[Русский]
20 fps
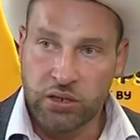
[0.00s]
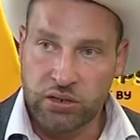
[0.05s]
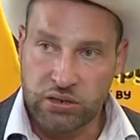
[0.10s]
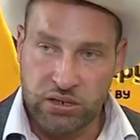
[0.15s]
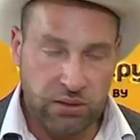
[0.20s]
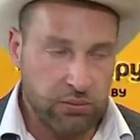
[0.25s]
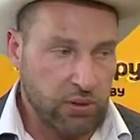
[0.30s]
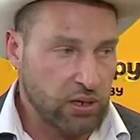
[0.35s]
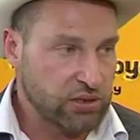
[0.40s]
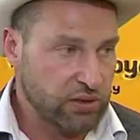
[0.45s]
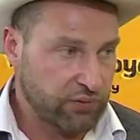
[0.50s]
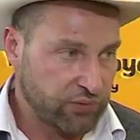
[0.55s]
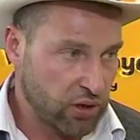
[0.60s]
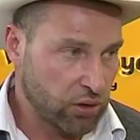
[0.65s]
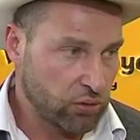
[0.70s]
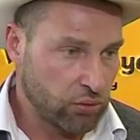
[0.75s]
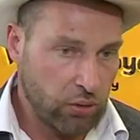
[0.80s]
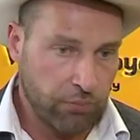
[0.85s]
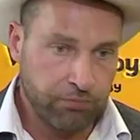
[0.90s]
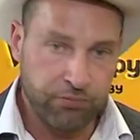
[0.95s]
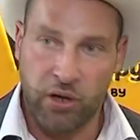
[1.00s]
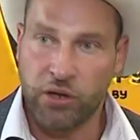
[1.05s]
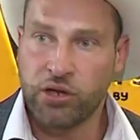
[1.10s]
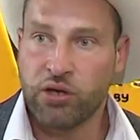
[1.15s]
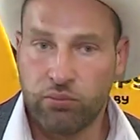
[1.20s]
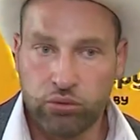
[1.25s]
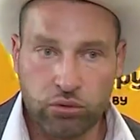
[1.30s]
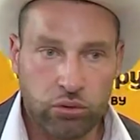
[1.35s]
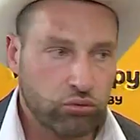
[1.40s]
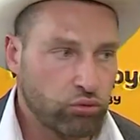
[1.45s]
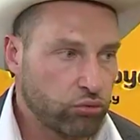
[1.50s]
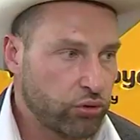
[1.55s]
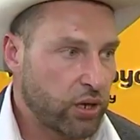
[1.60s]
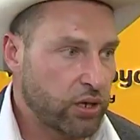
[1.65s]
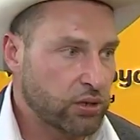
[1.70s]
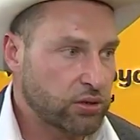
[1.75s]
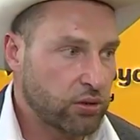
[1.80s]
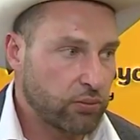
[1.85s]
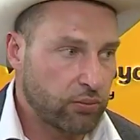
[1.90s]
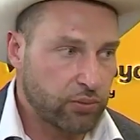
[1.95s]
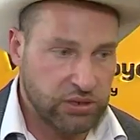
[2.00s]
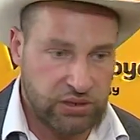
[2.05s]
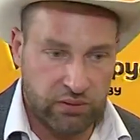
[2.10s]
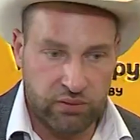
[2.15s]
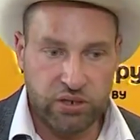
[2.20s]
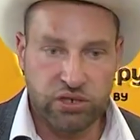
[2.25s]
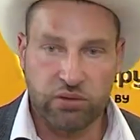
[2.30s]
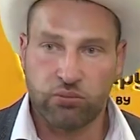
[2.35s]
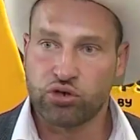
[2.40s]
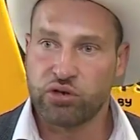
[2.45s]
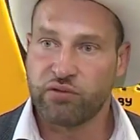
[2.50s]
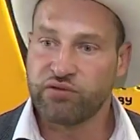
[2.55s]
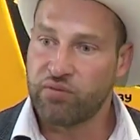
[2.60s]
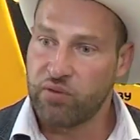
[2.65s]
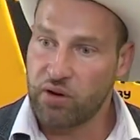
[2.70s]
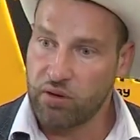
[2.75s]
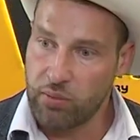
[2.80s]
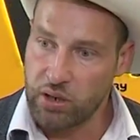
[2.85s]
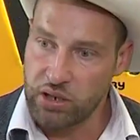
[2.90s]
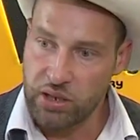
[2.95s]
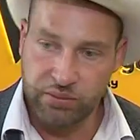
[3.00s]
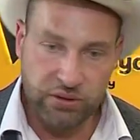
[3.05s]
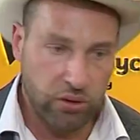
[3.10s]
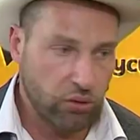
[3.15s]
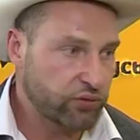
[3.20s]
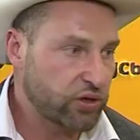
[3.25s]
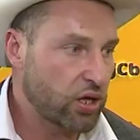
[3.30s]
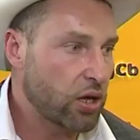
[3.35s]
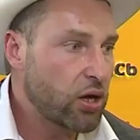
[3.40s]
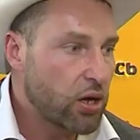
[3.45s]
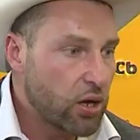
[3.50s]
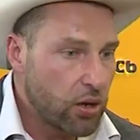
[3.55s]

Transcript: сниматься в кино, они будут у нас. Представляете, можно в неформальной обстановке